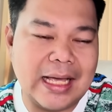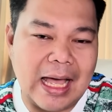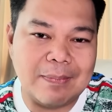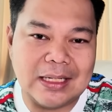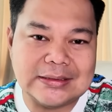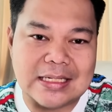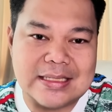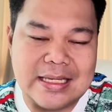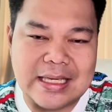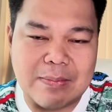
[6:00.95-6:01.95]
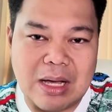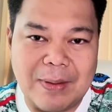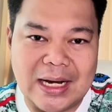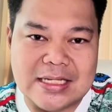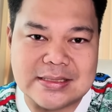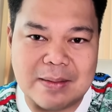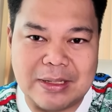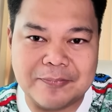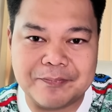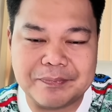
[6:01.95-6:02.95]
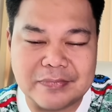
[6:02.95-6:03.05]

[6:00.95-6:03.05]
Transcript: นะครับหลังจากที่เกมกับพาเลซเนี่ยมัน